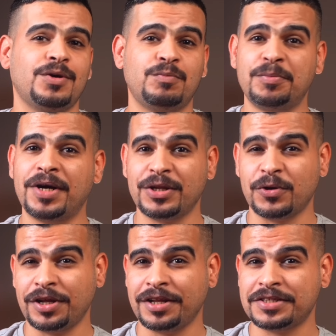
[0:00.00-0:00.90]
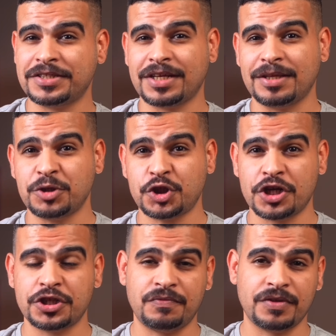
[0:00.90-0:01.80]
بما انه احنا نستخدم
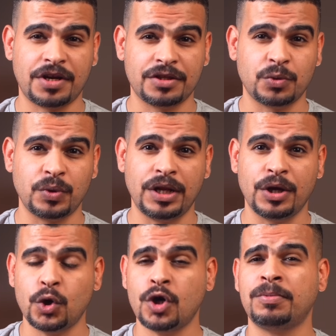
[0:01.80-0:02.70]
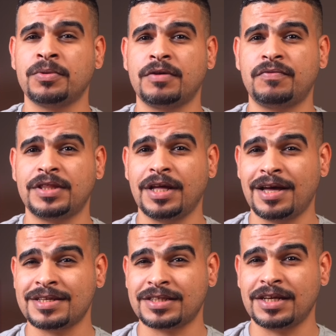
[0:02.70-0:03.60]
الشاشه لفترات طويله اوبو ضافت له
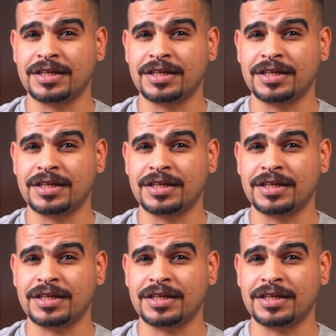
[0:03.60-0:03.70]
خاصيه